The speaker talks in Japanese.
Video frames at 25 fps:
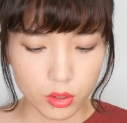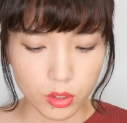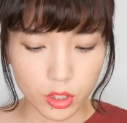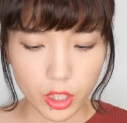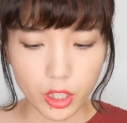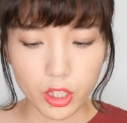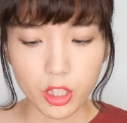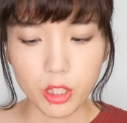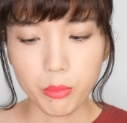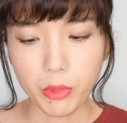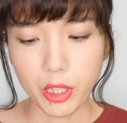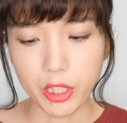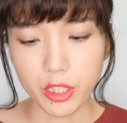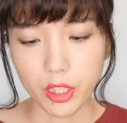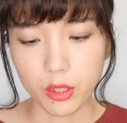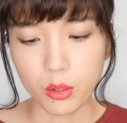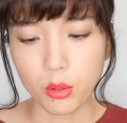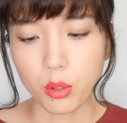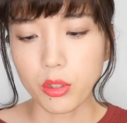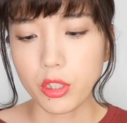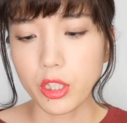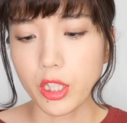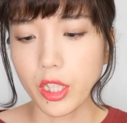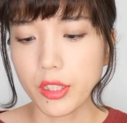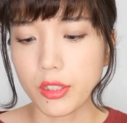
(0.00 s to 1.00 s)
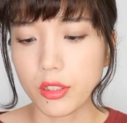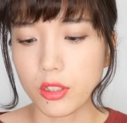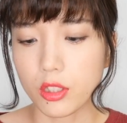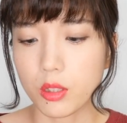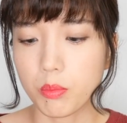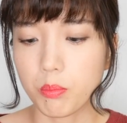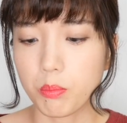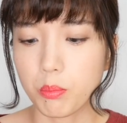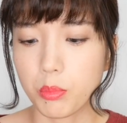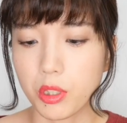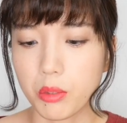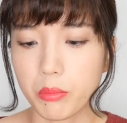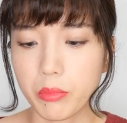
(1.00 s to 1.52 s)
で、今ね、とりあえず1
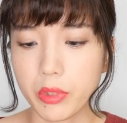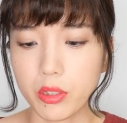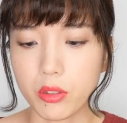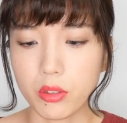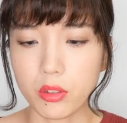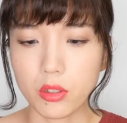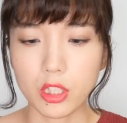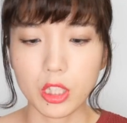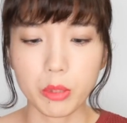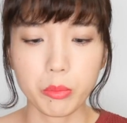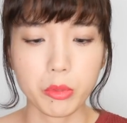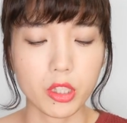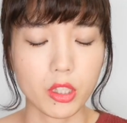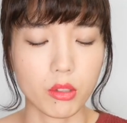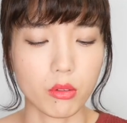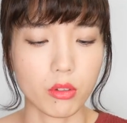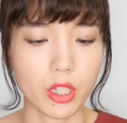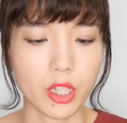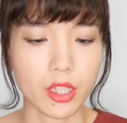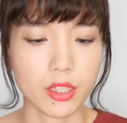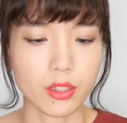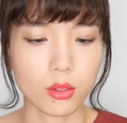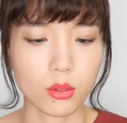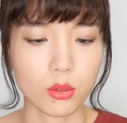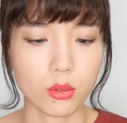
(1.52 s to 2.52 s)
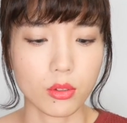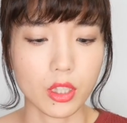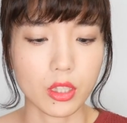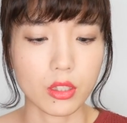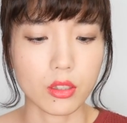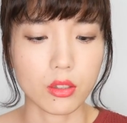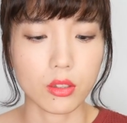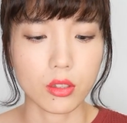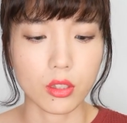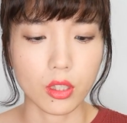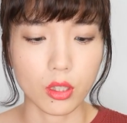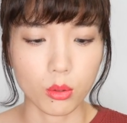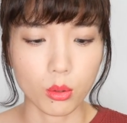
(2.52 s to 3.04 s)
本目塗ってみての感想なん
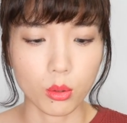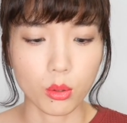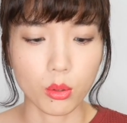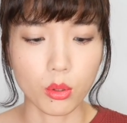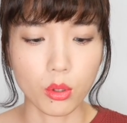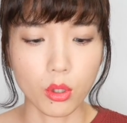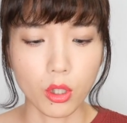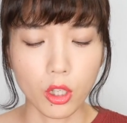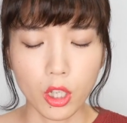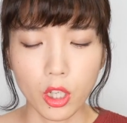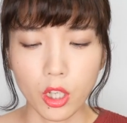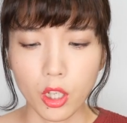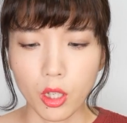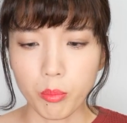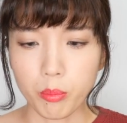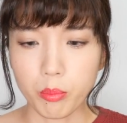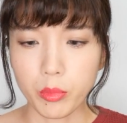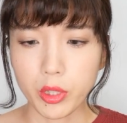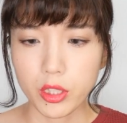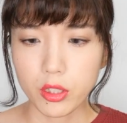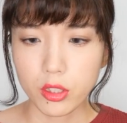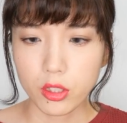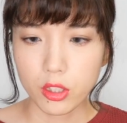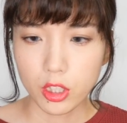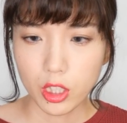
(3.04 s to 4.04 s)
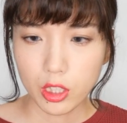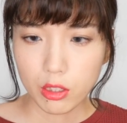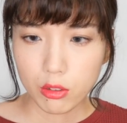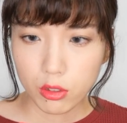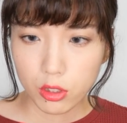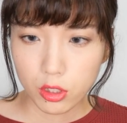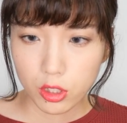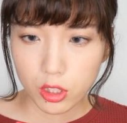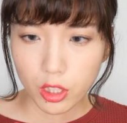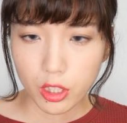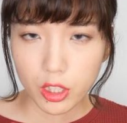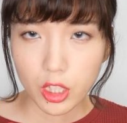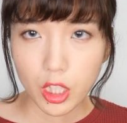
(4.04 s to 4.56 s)
ですけど、めちゃく
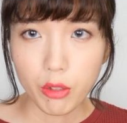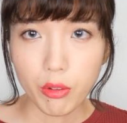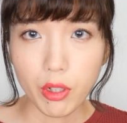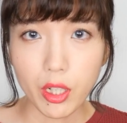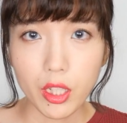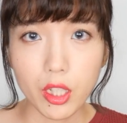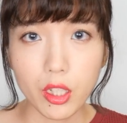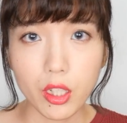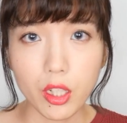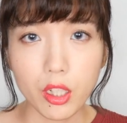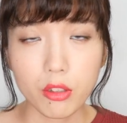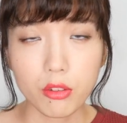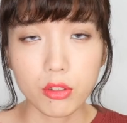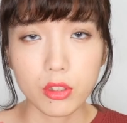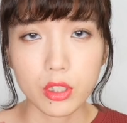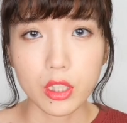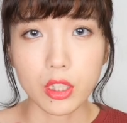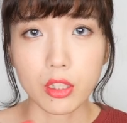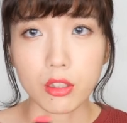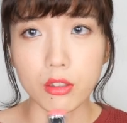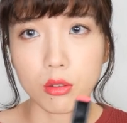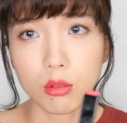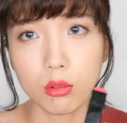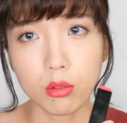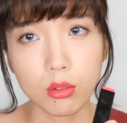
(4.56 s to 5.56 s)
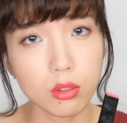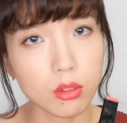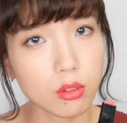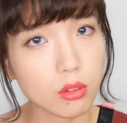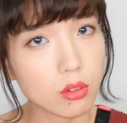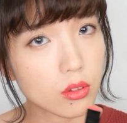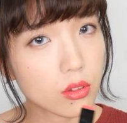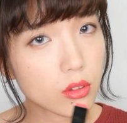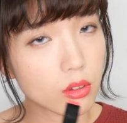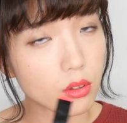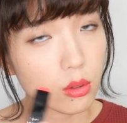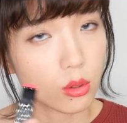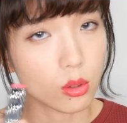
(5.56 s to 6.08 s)
ちゃ柔らかくて
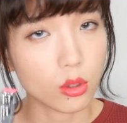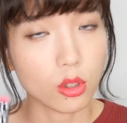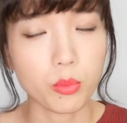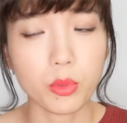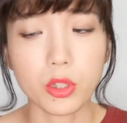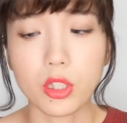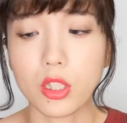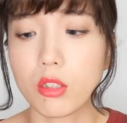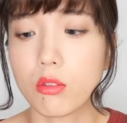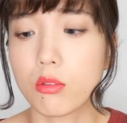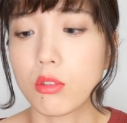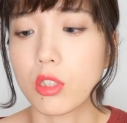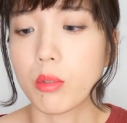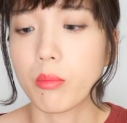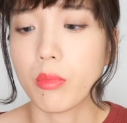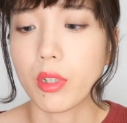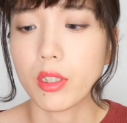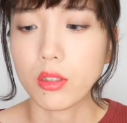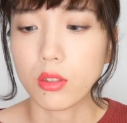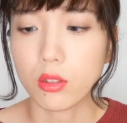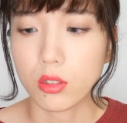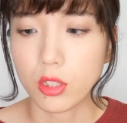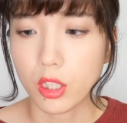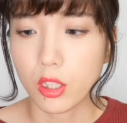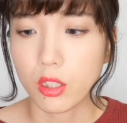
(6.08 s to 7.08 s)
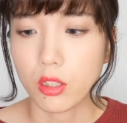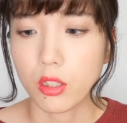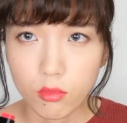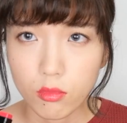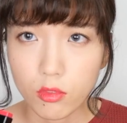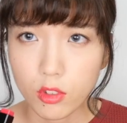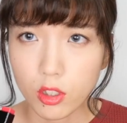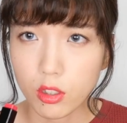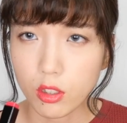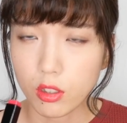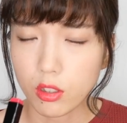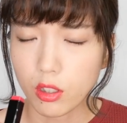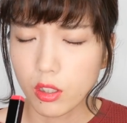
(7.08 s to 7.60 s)
スルスルーっと伸びてくれますね。
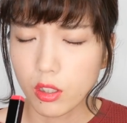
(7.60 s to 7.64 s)
でね、